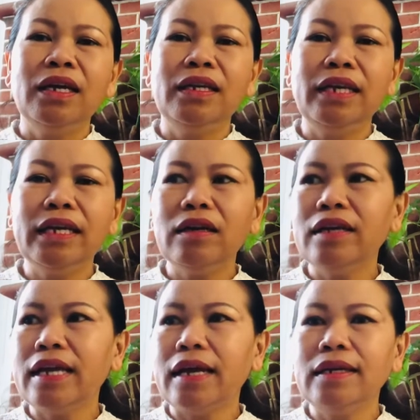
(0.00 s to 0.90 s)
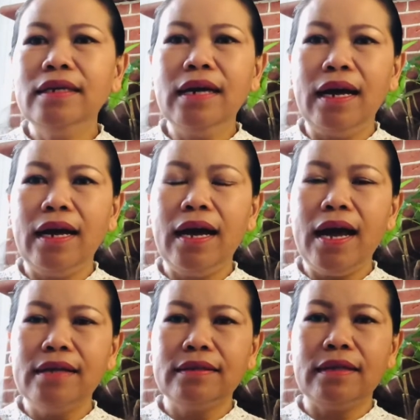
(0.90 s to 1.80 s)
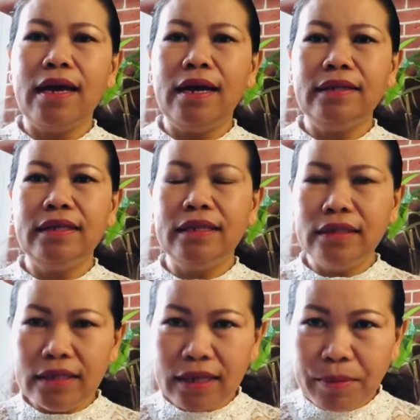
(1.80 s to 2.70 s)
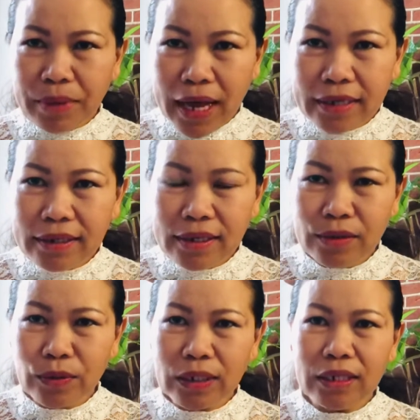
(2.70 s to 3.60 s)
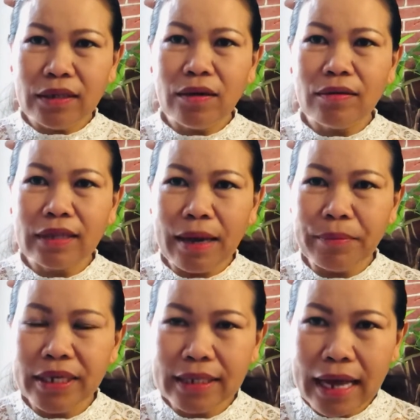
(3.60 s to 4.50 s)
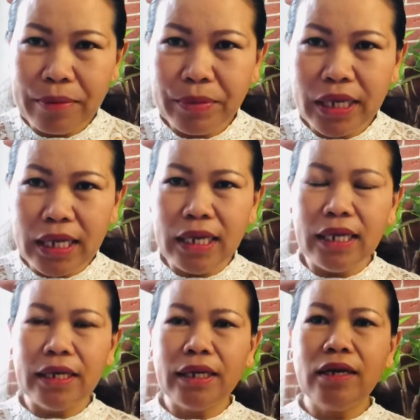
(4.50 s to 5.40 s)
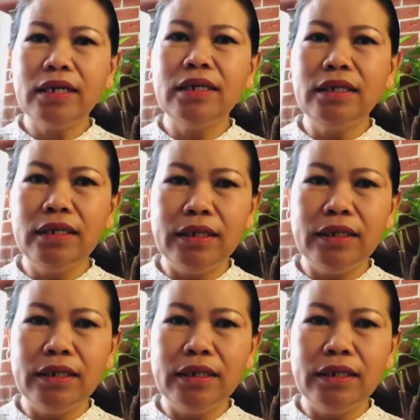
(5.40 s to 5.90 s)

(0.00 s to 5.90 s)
นิก ก็ยังเหลืออสิ่งที่สำคัญที่สุดที่จะต้องทำให้สามีก็คือ